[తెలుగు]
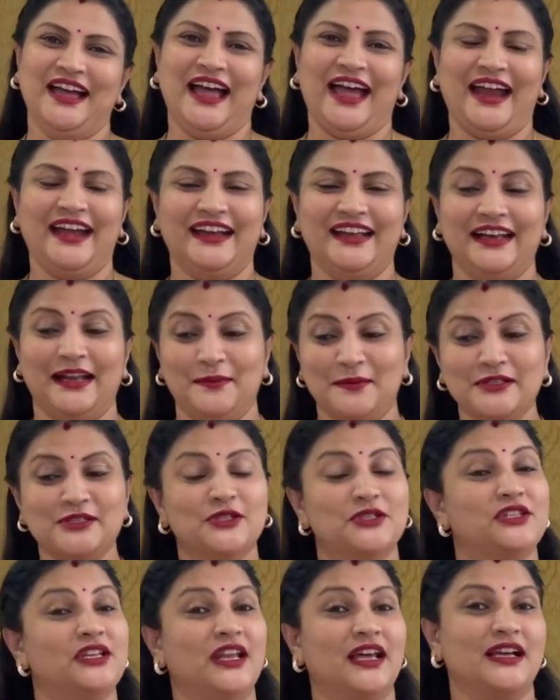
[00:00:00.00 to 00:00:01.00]
అండ్ నంబర్స్
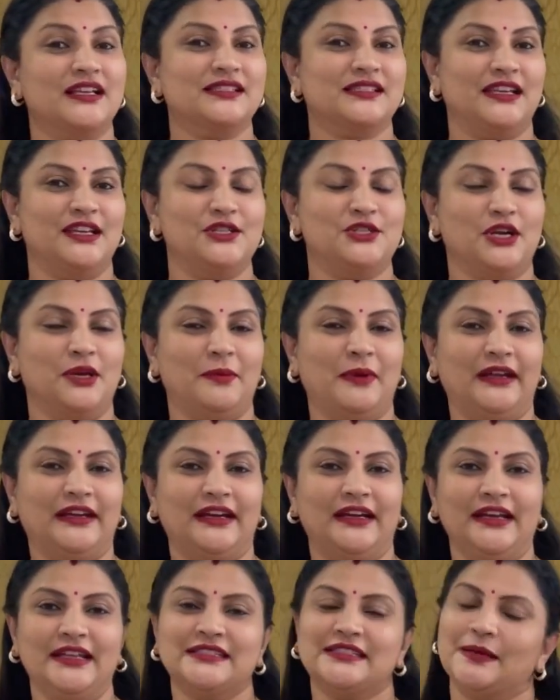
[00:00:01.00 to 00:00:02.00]
వచ్చేలాగా స్క్రీన్ షాట్
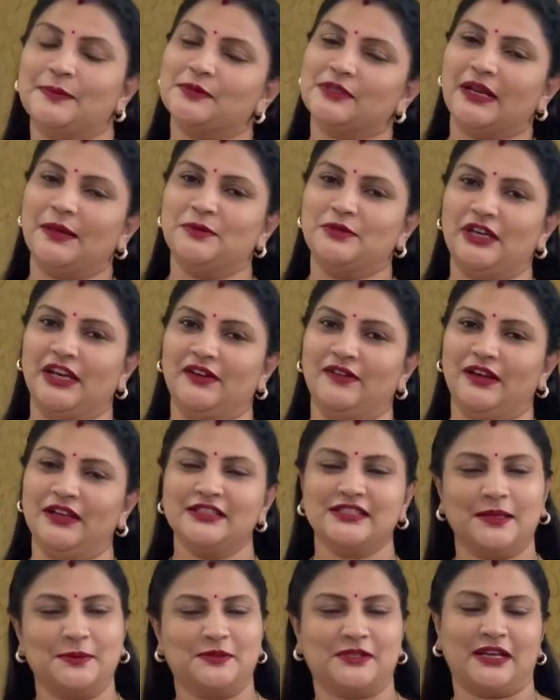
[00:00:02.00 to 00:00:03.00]
పెట్టండి సబ్స్క్రైబ్ చేయని వాళ్ళు
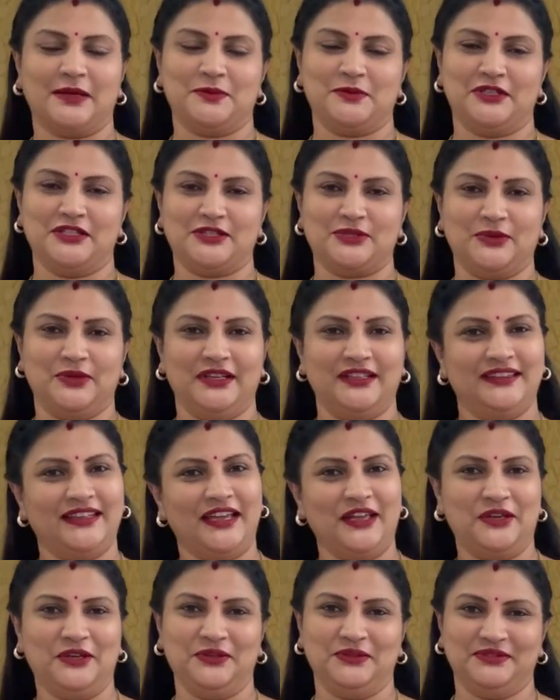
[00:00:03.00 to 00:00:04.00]
సబ్స్క్రైబ్ చేసుకోండి
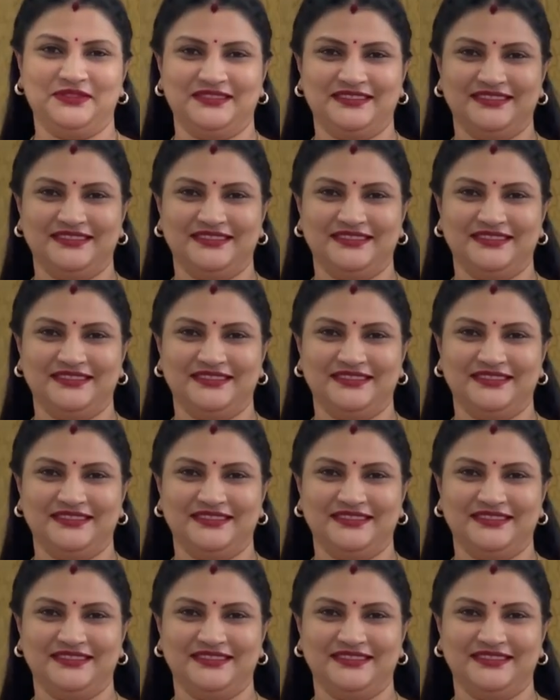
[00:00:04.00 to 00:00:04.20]
థ్యాంక్ యూ